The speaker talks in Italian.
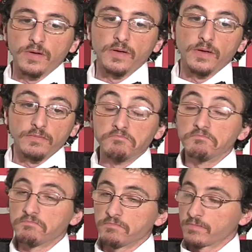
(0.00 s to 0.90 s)
eh,
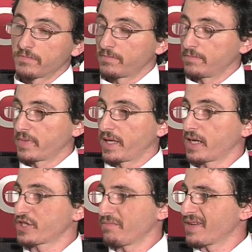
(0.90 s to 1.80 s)
che
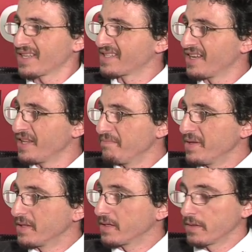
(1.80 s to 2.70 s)
lascia abbastanza
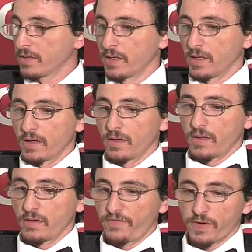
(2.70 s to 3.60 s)
allibiti,
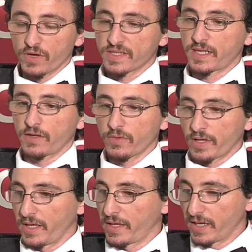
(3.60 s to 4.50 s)
eh, fermo restando
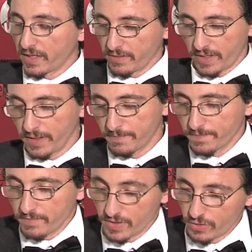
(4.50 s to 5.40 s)
che, che,
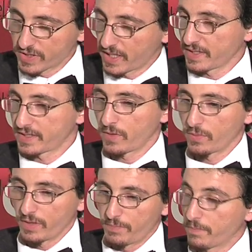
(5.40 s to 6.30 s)
Mendoza resta
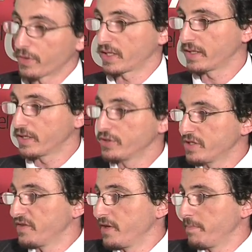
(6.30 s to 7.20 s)
uno dei più importanti
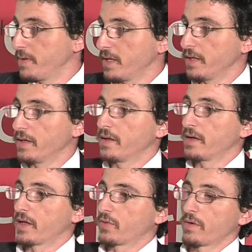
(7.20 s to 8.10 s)
registi filippini
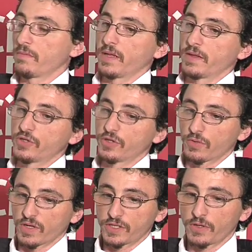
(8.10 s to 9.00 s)
attualmente in
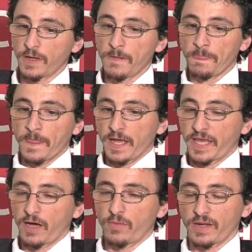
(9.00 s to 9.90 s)
circolazione e
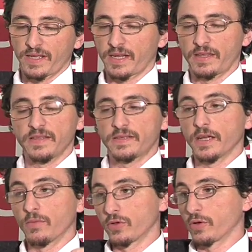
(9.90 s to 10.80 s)
che ha un,
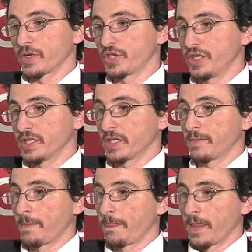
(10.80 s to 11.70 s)
caratteristiche molto
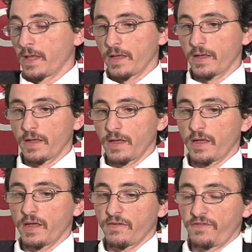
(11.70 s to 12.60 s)
precise,
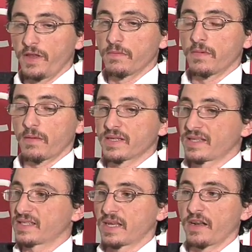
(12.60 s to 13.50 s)
eh, film
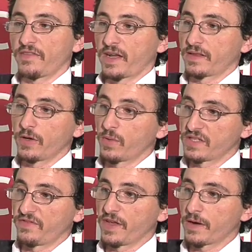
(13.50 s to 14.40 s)
abbastanza rarefatti,
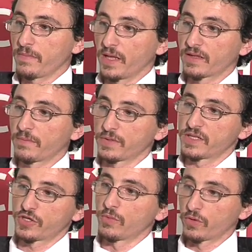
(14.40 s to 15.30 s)
quasi fermi e al tempo
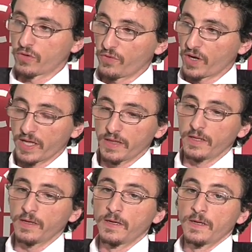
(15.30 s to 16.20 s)
stesso molto
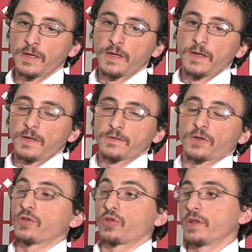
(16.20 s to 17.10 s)
violenti,
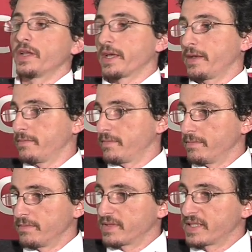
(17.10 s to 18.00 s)
Ciò non toglie che
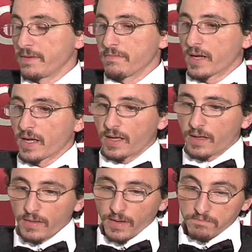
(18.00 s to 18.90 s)

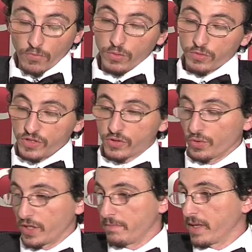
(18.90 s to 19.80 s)
sembra ah, molto
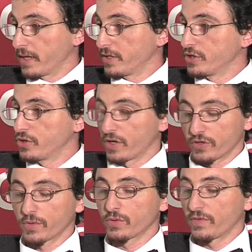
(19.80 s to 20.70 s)
discutibile la decisione,
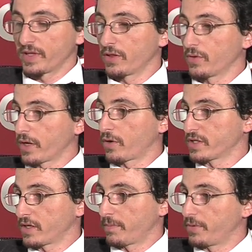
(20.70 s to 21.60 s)
soprattutto vedendo che
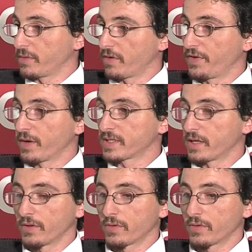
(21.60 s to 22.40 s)
cosa poteva offrire quest'anno il